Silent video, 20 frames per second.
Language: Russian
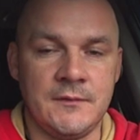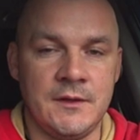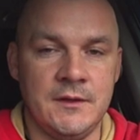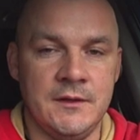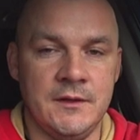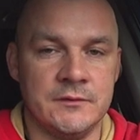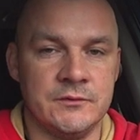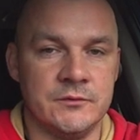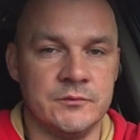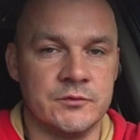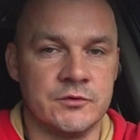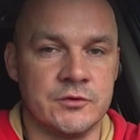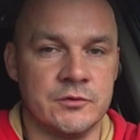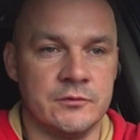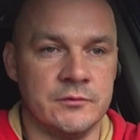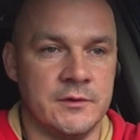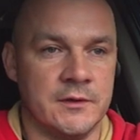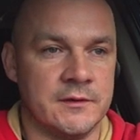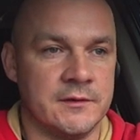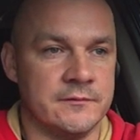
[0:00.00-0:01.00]
Я думаю, что
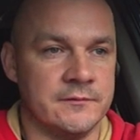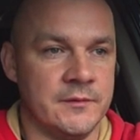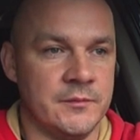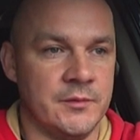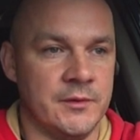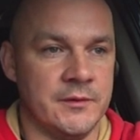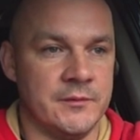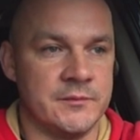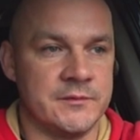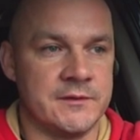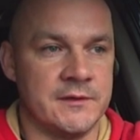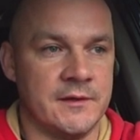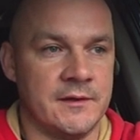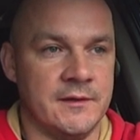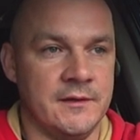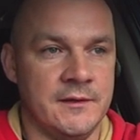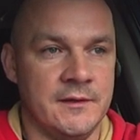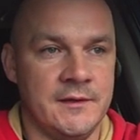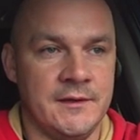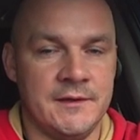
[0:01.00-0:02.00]
куда-то
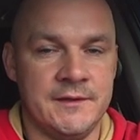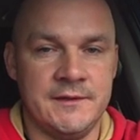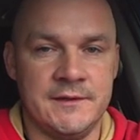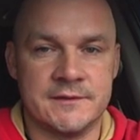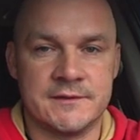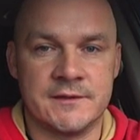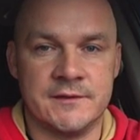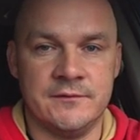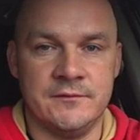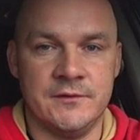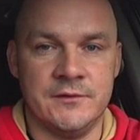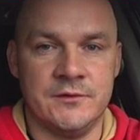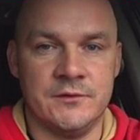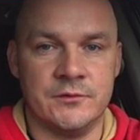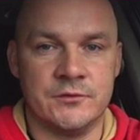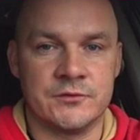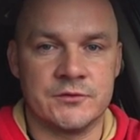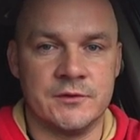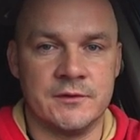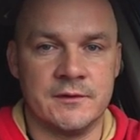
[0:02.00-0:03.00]
выберемся. Несколько
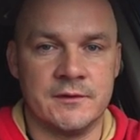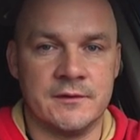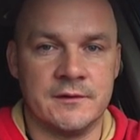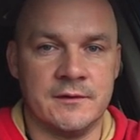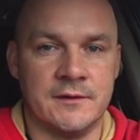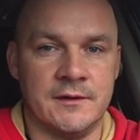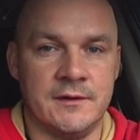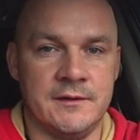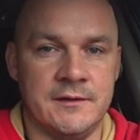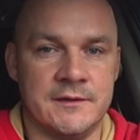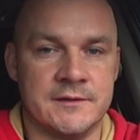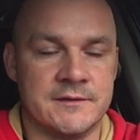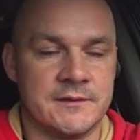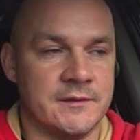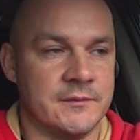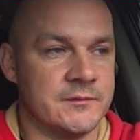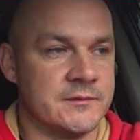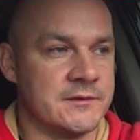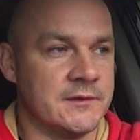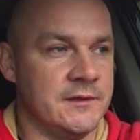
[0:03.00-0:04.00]
видео уже на канале есть
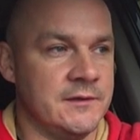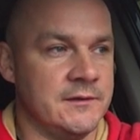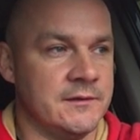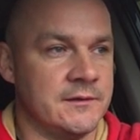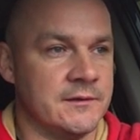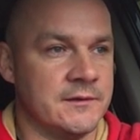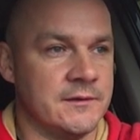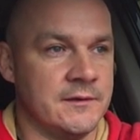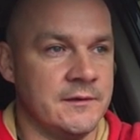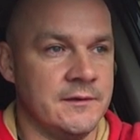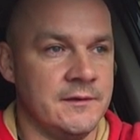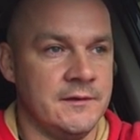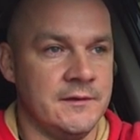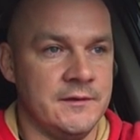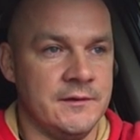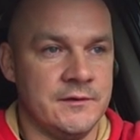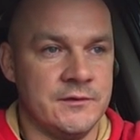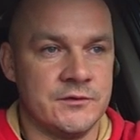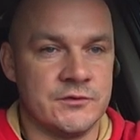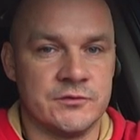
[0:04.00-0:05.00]
там залитых,
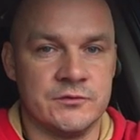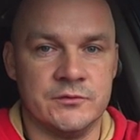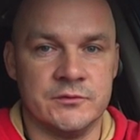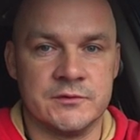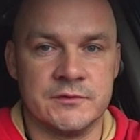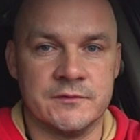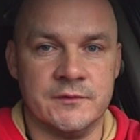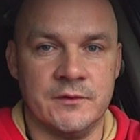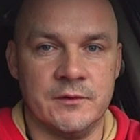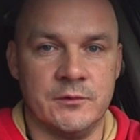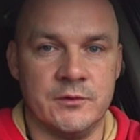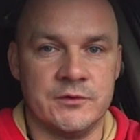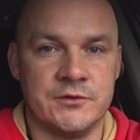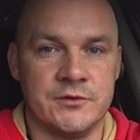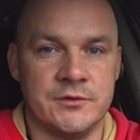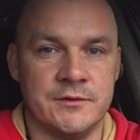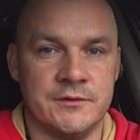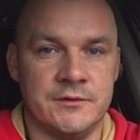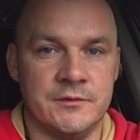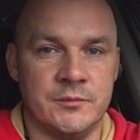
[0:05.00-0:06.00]
ждут своей
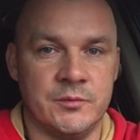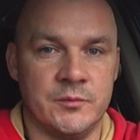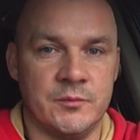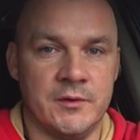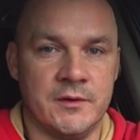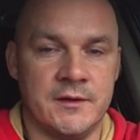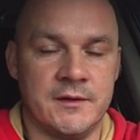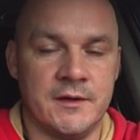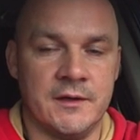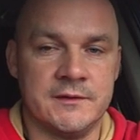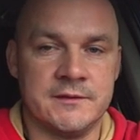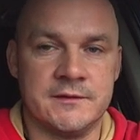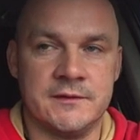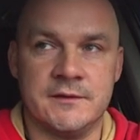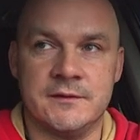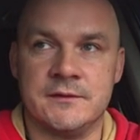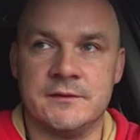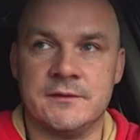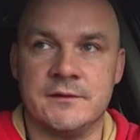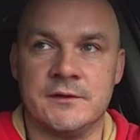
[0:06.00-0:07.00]
очереди
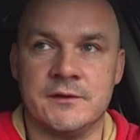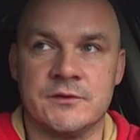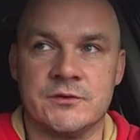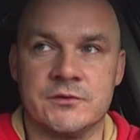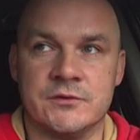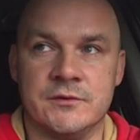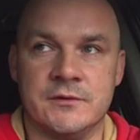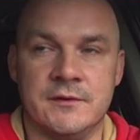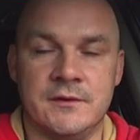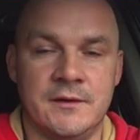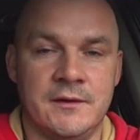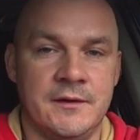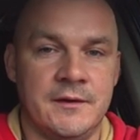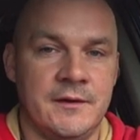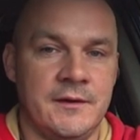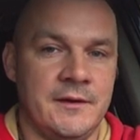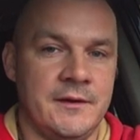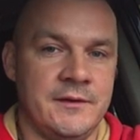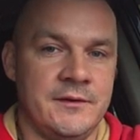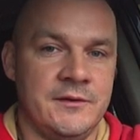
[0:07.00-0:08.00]
публикации, так что
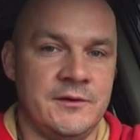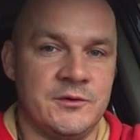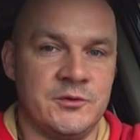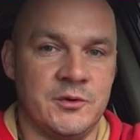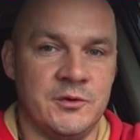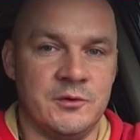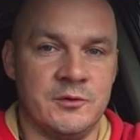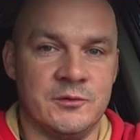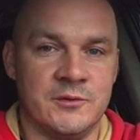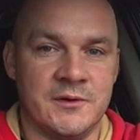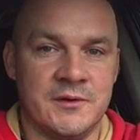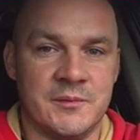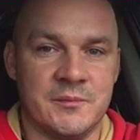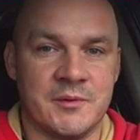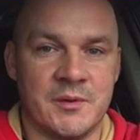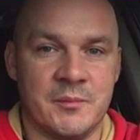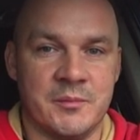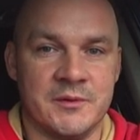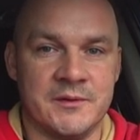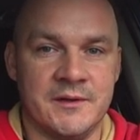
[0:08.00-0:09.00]
никто никуда не
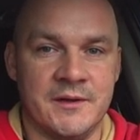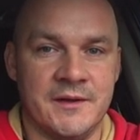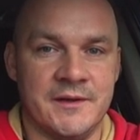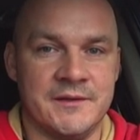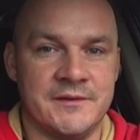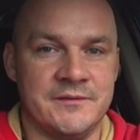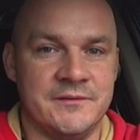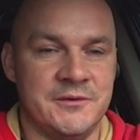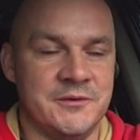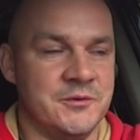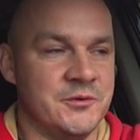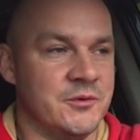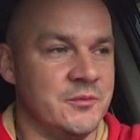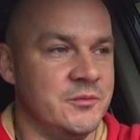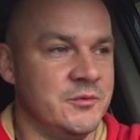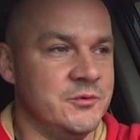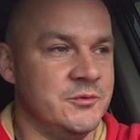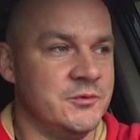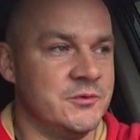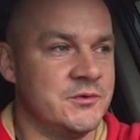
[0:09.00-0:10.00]
пропадает, видео
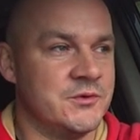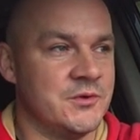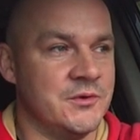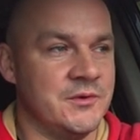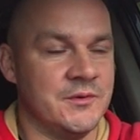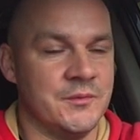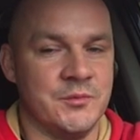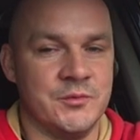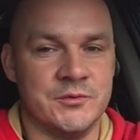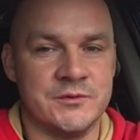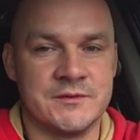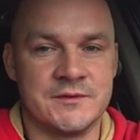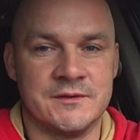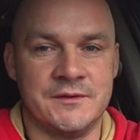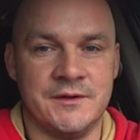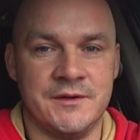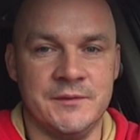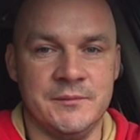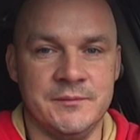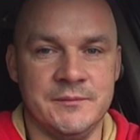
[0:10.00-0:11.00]
будут, сегодня будет
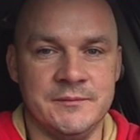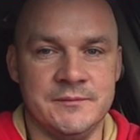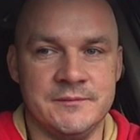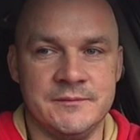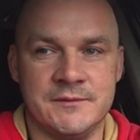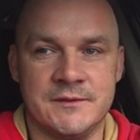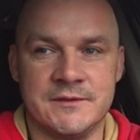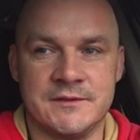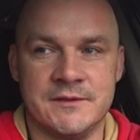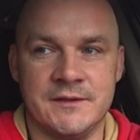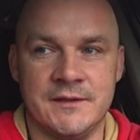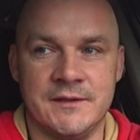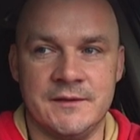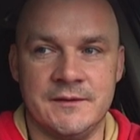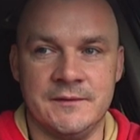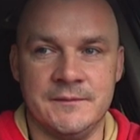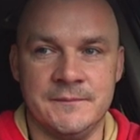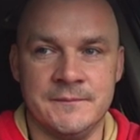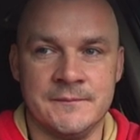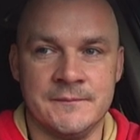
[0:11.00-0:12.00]
стрим,
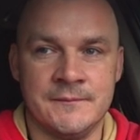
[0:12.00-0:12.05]
кстати.